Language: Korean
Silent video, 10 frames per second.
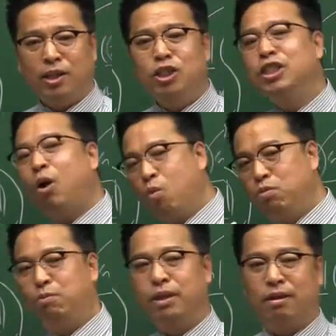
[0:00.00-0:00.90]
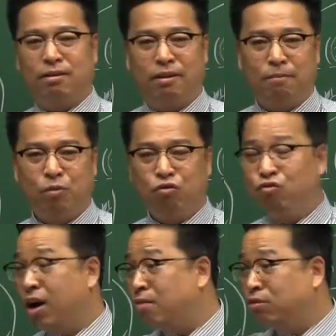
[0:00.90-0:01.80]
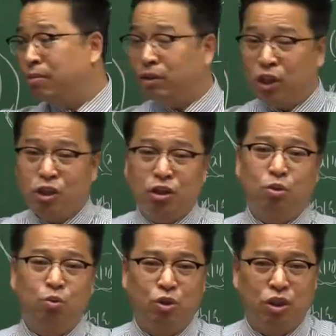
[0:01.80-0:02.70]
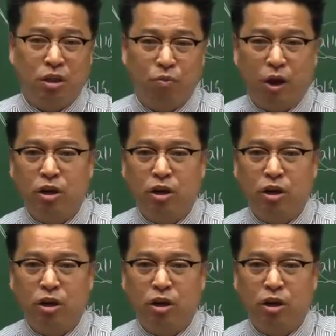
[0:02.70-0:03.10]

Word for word: 그러니까 공부를 못하는 거야. 누가 물어봐도 대전이 더 도시잖아요. 왜?